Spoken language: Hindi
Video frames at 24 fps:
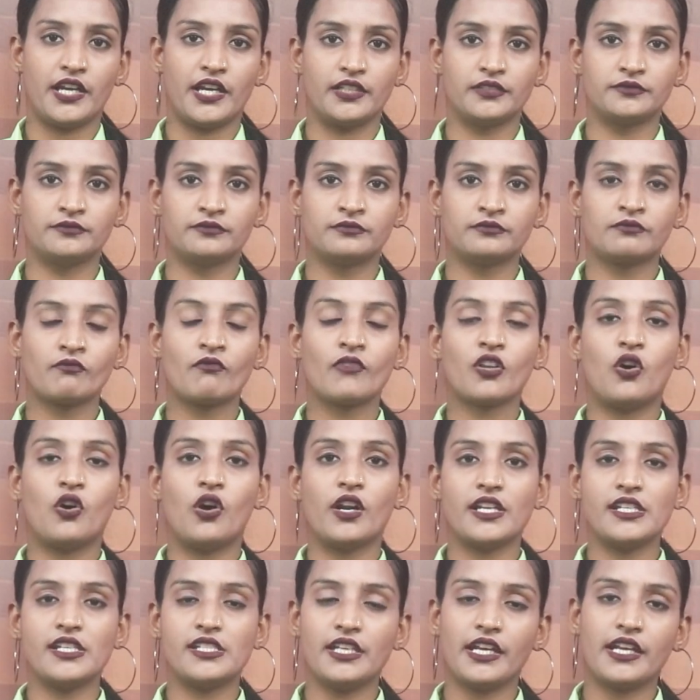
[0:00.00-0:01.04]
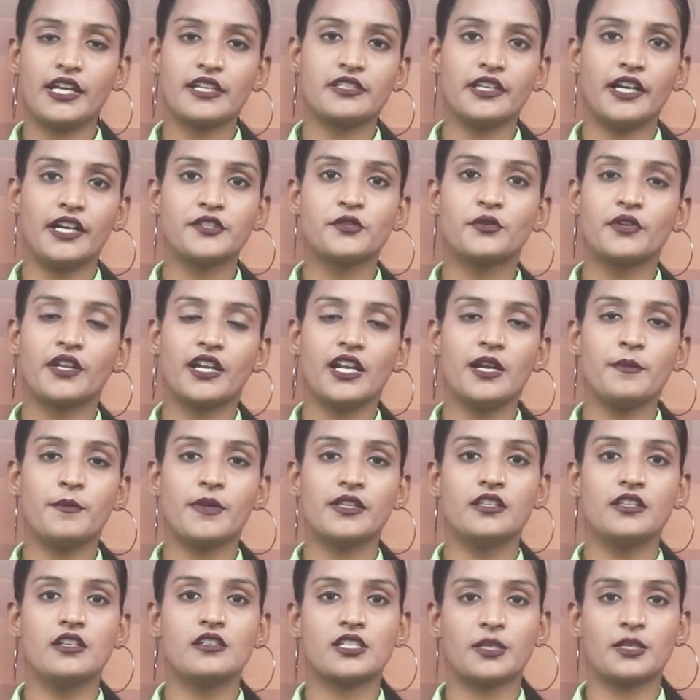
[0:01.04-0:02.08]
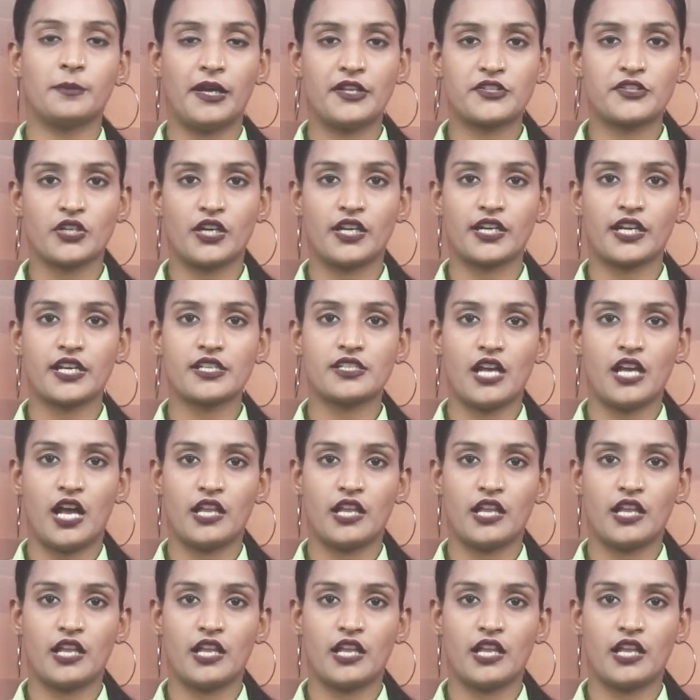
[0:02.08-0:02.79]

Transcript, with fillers: जाए और इसी के साथ जुड़े रहे बंधन समाचार के